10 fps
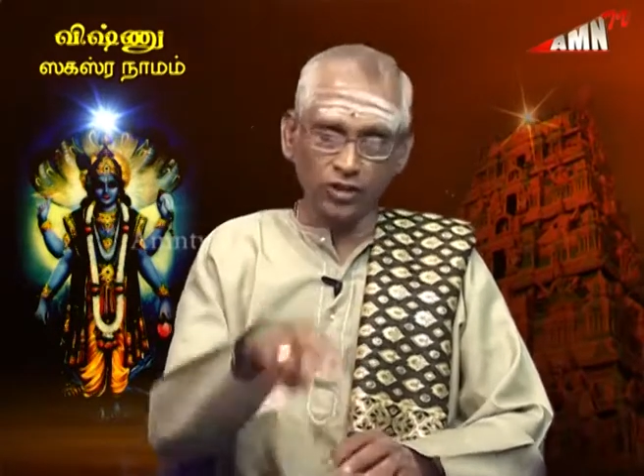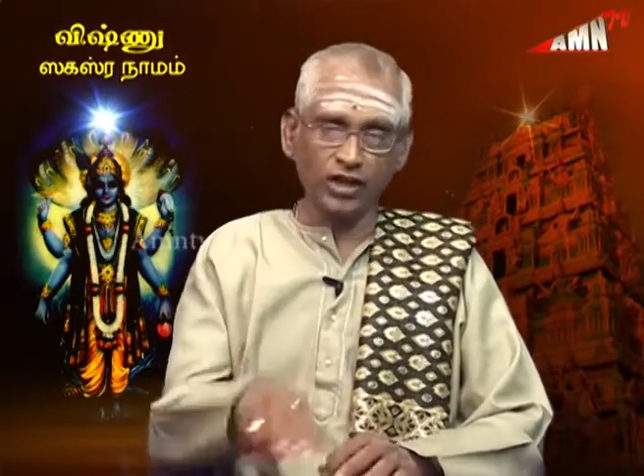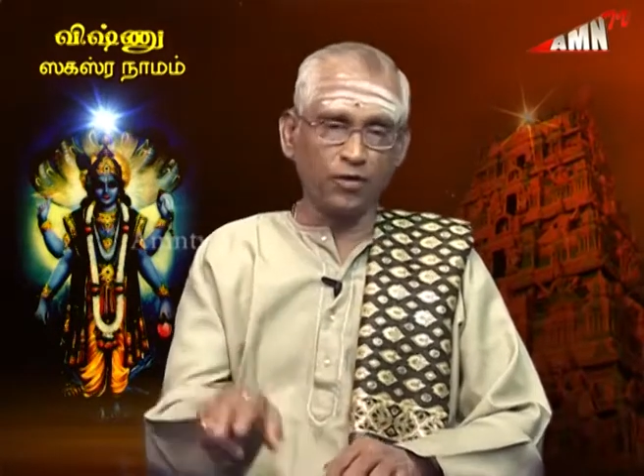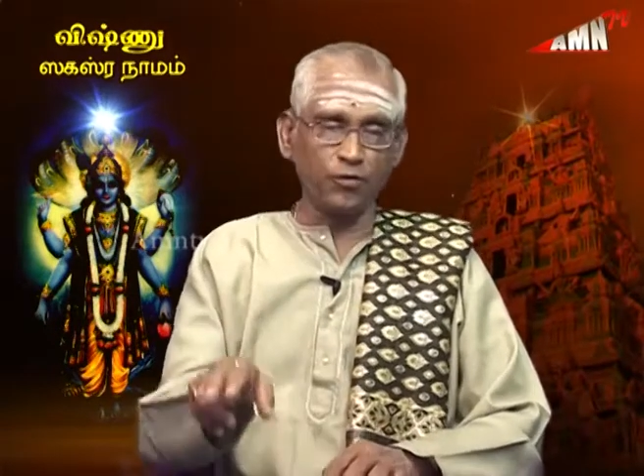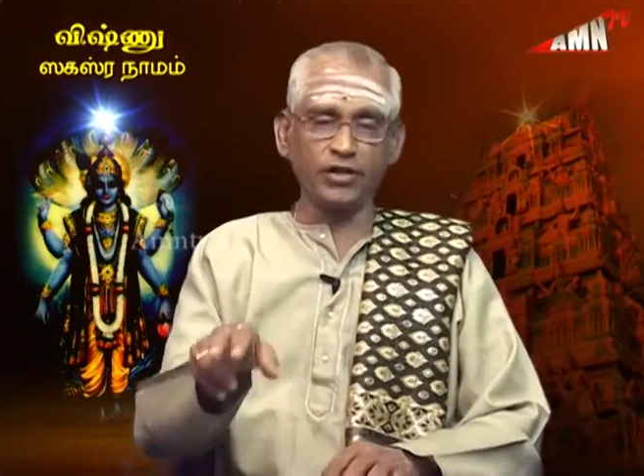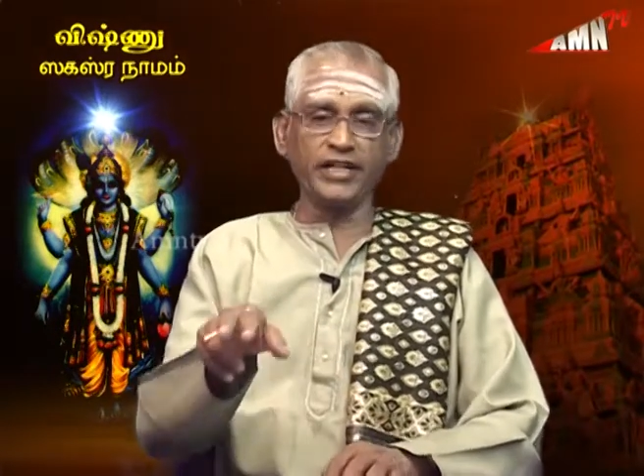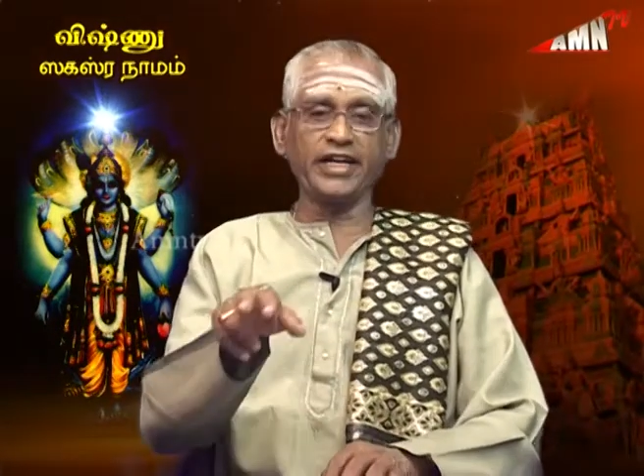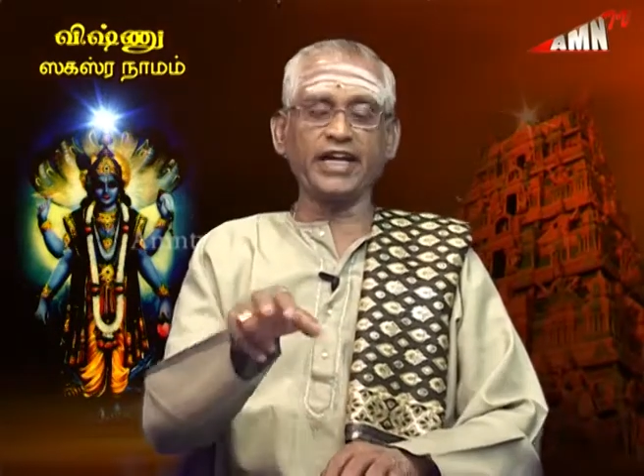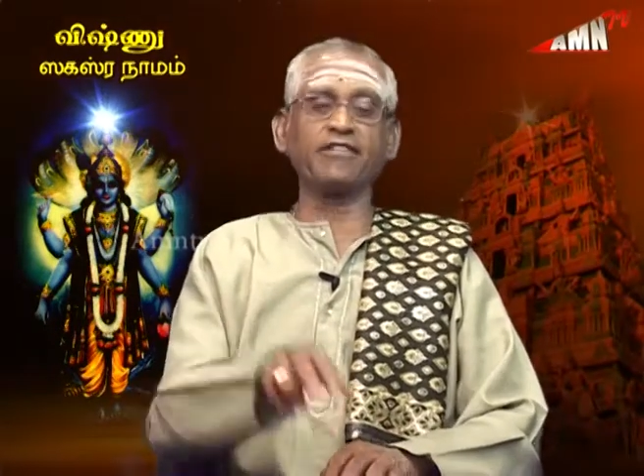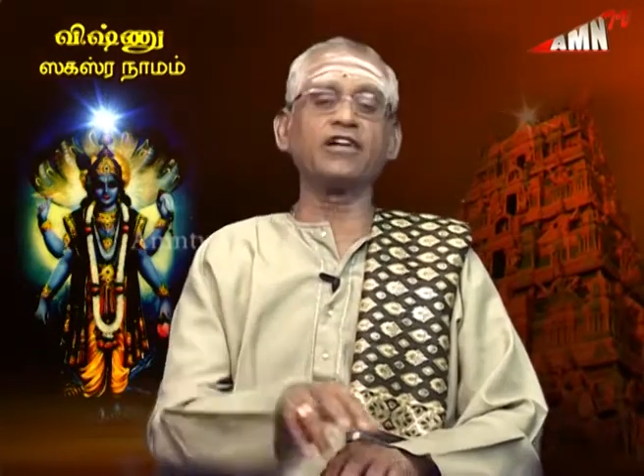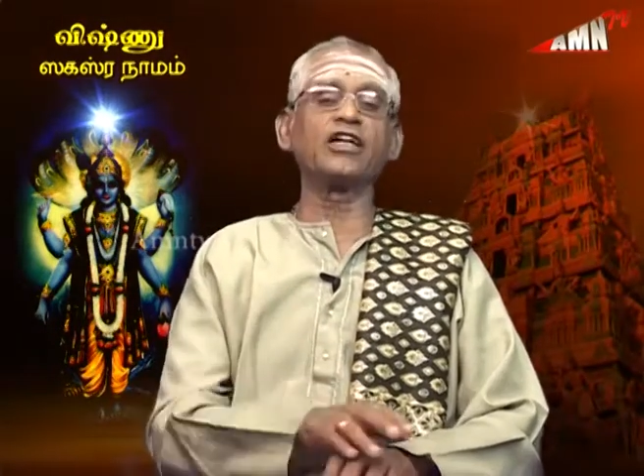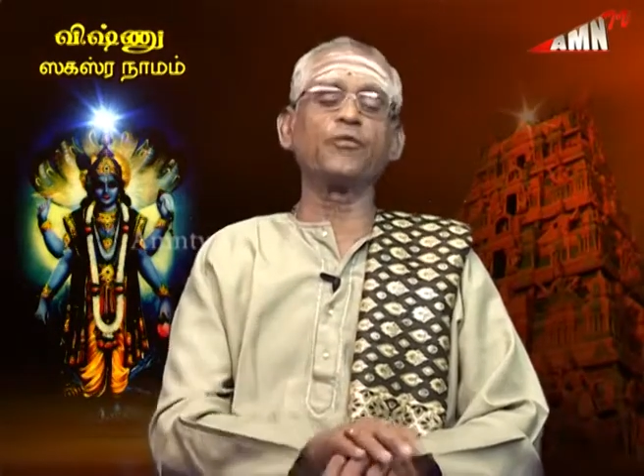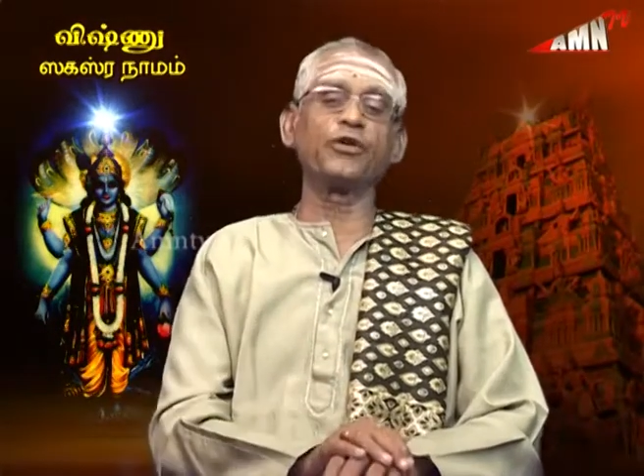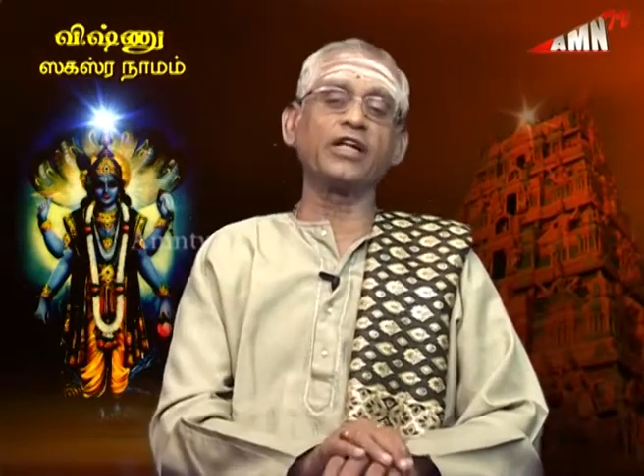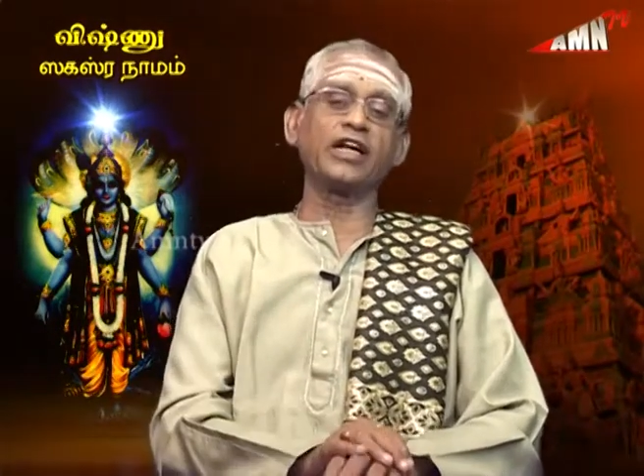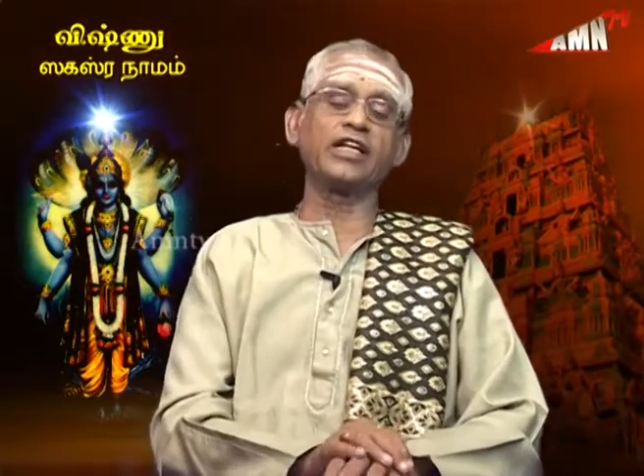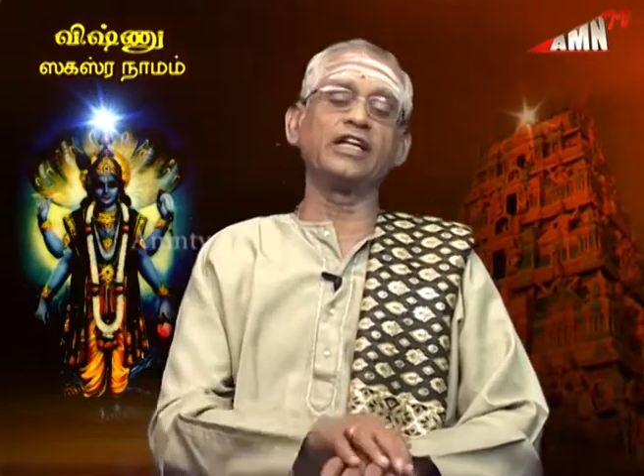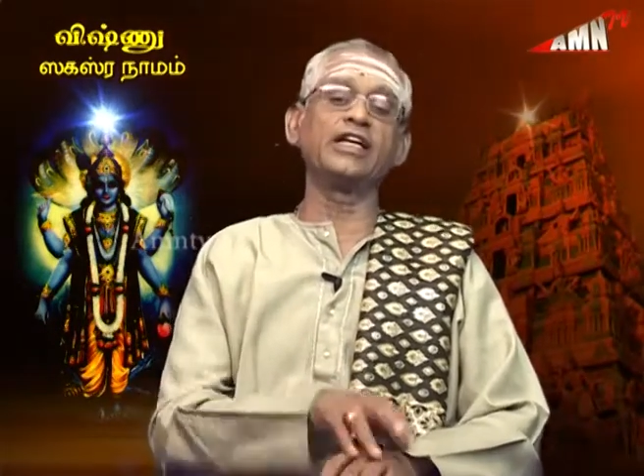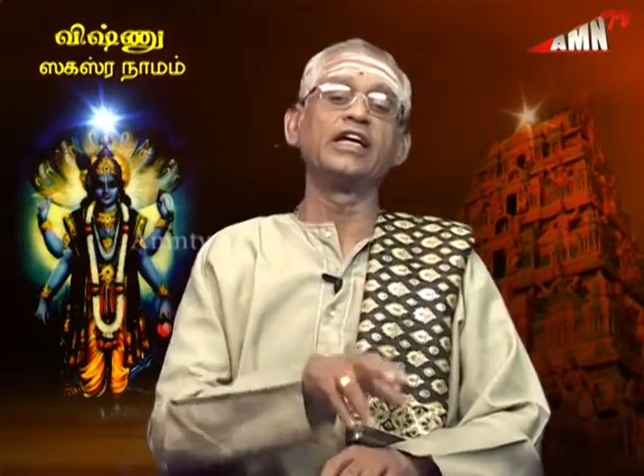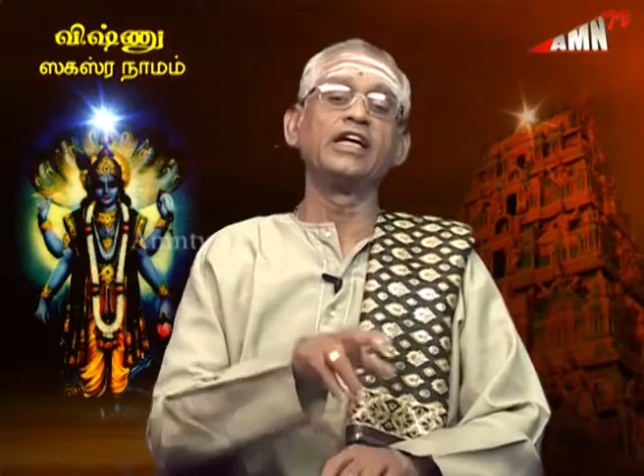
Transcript: சொல்லுகிற பொழுதே இறைவனுக்கு புரிகிறது